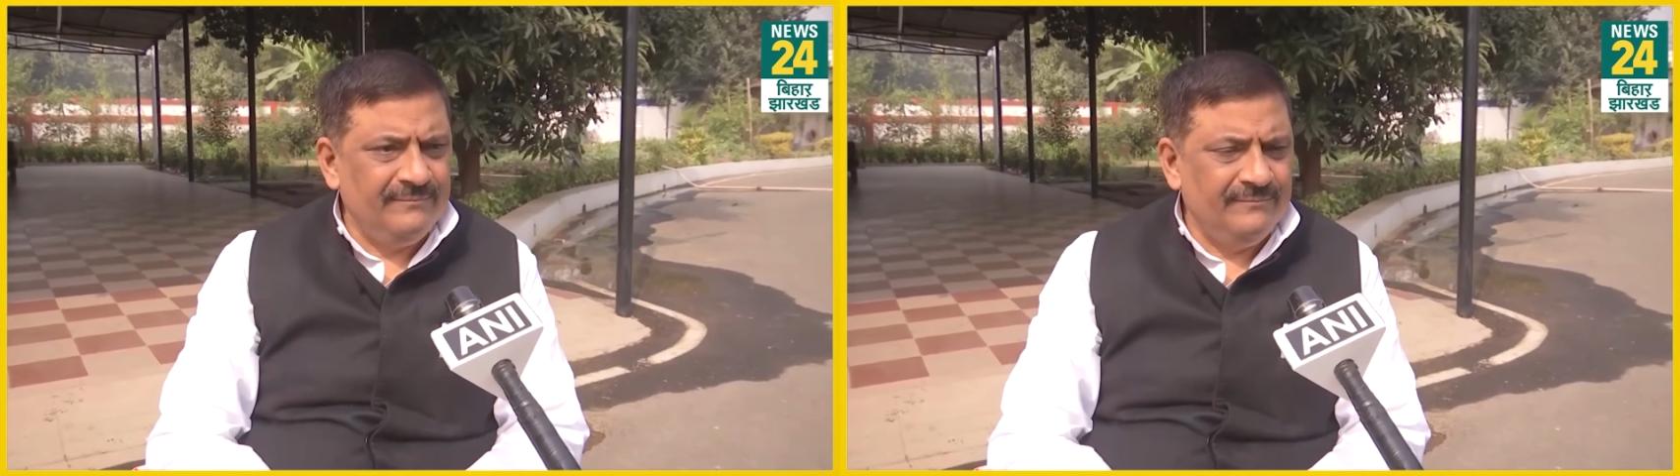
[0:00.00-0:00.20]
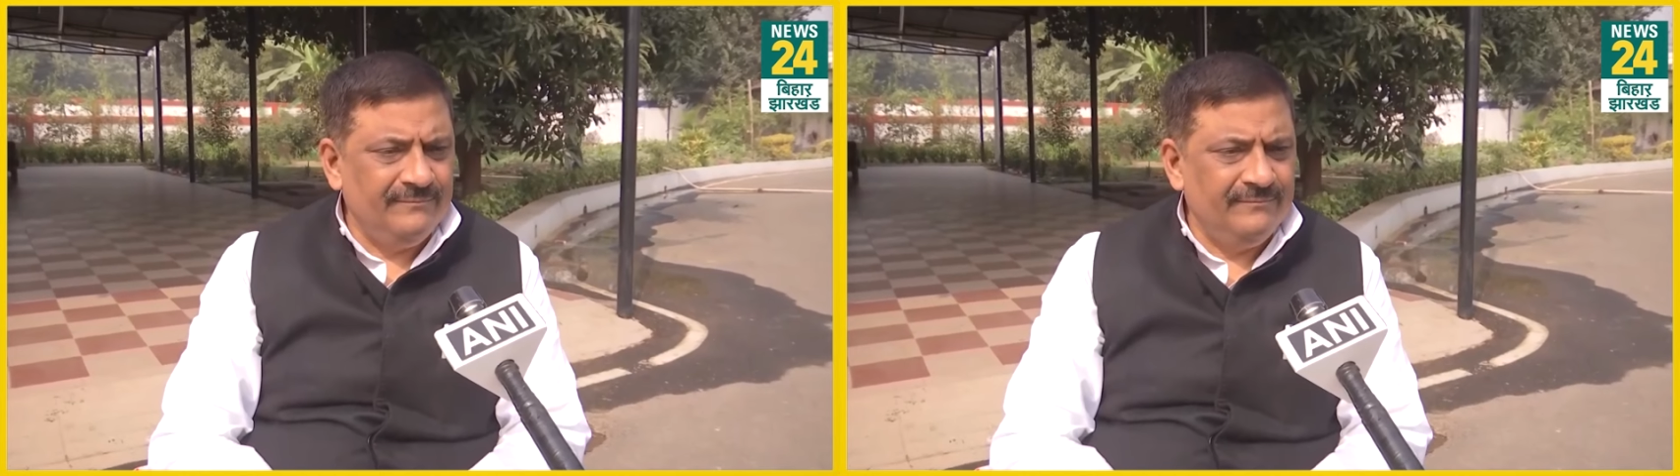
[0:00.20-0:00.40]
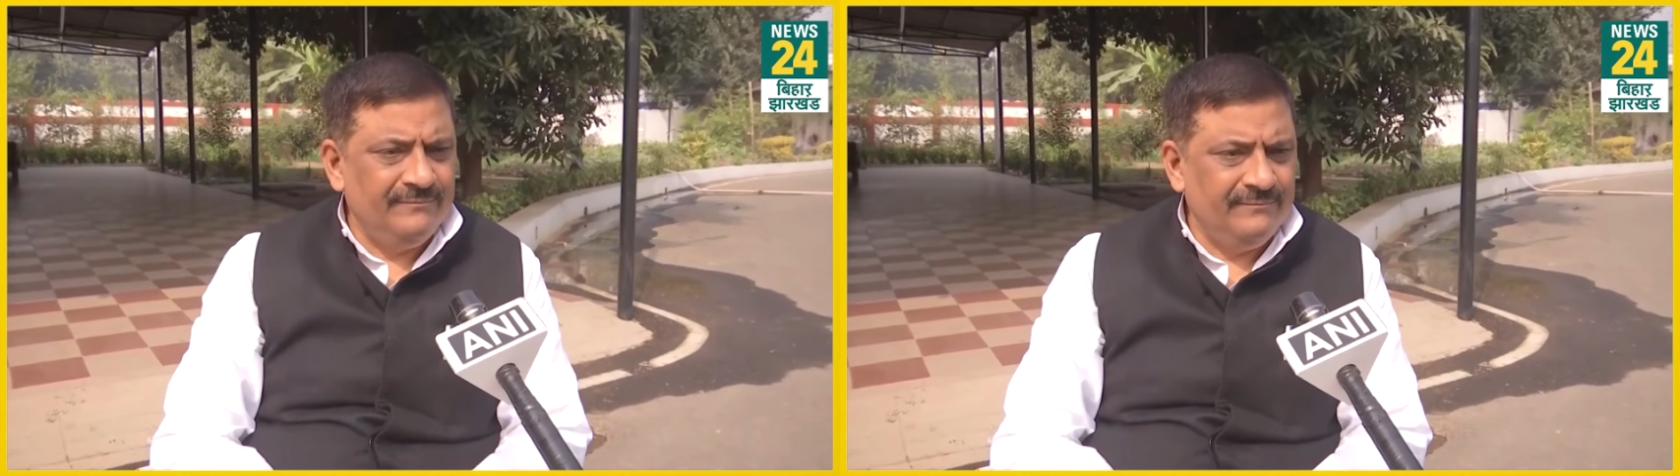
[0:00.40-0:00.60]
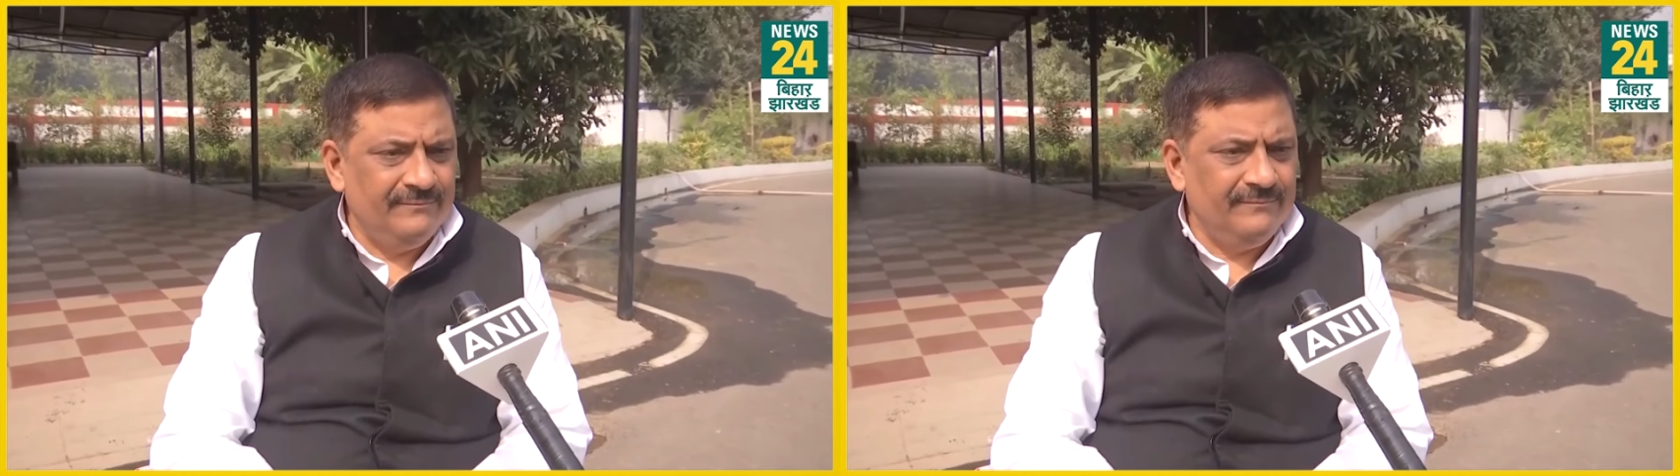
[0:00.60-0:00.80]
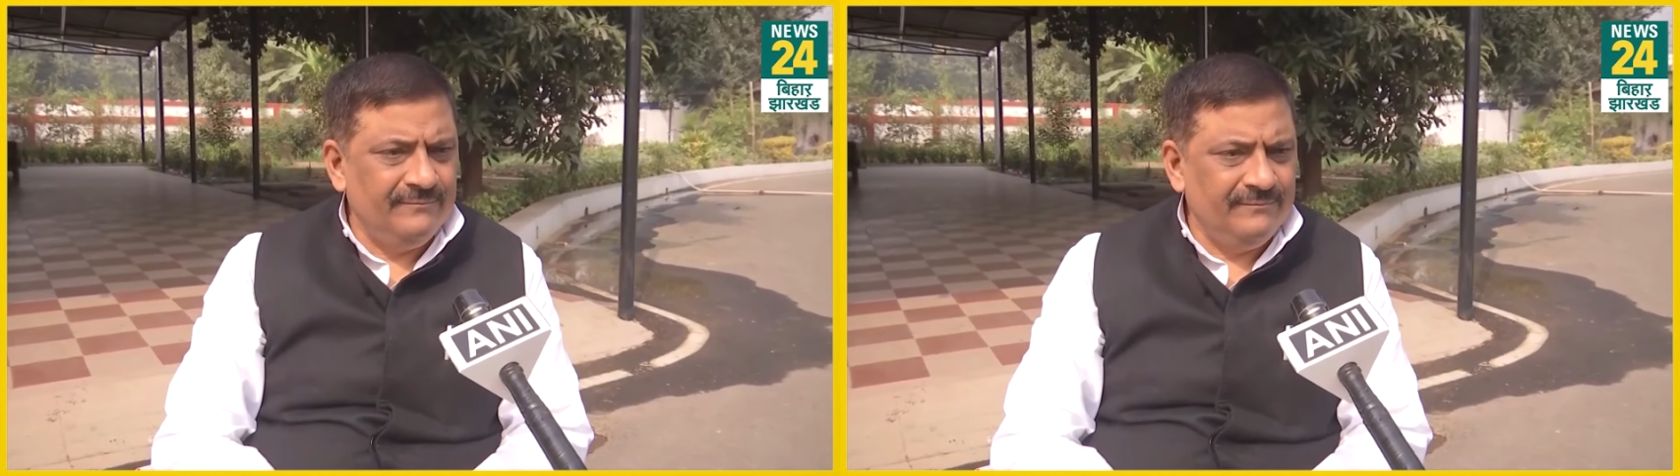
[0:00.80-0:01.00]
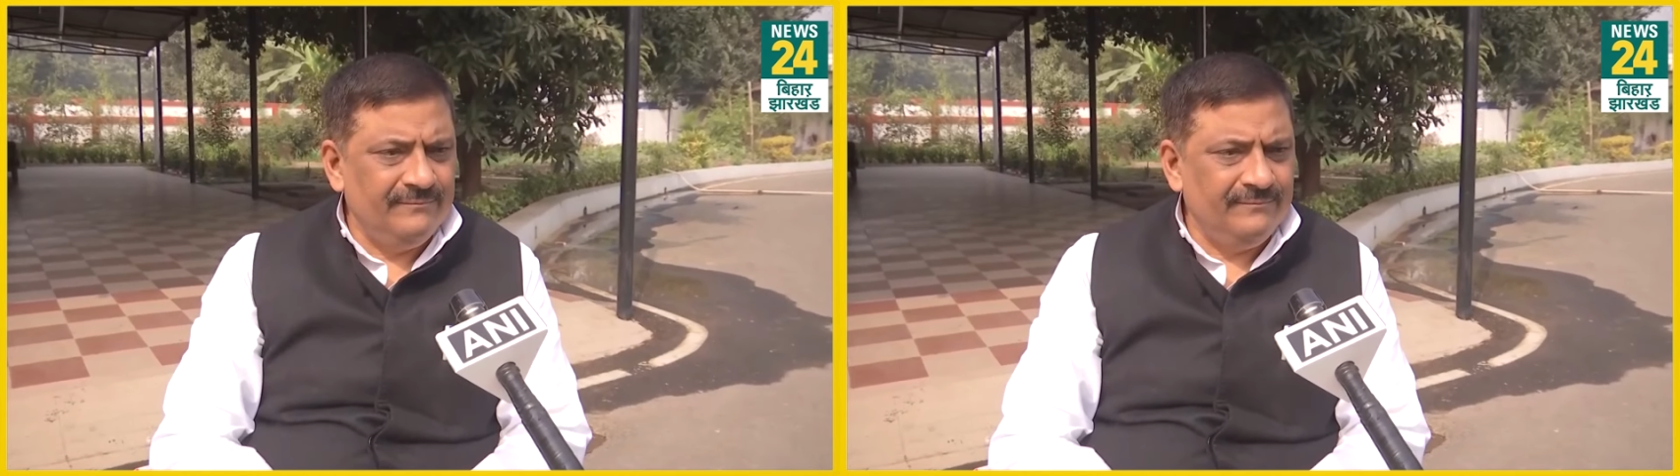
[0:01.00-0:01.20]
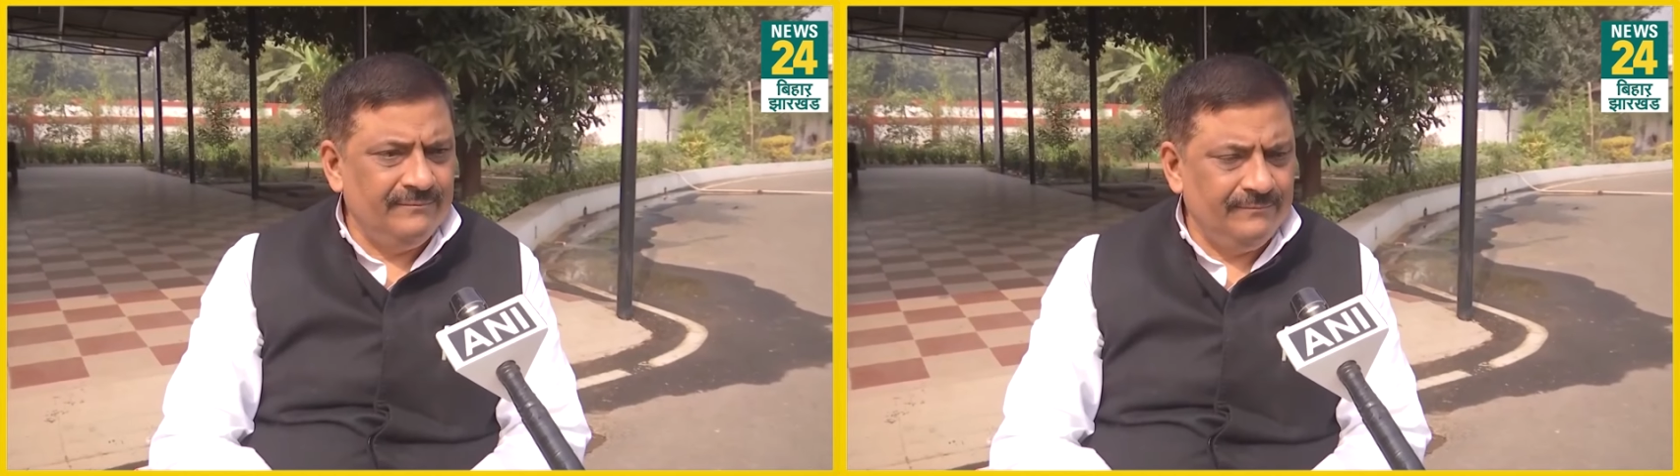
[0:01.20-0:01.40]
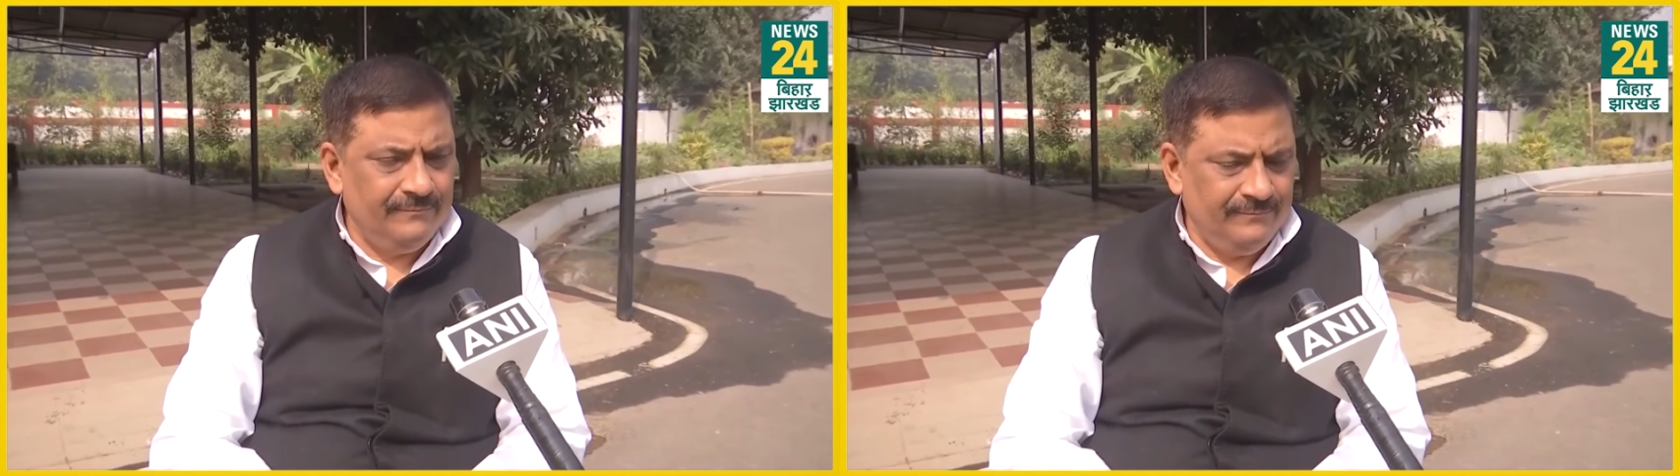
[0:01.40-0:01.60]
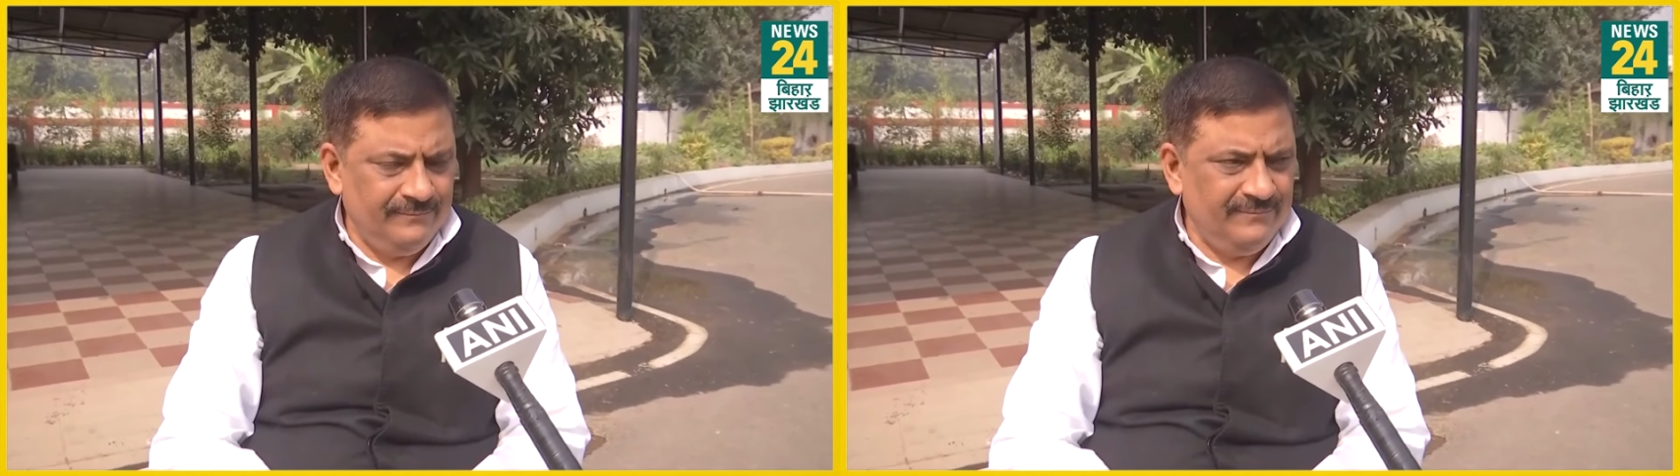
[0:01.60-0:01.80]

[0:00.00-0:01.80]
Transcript: नीतीश कुमार ने इंडिया अलायंस को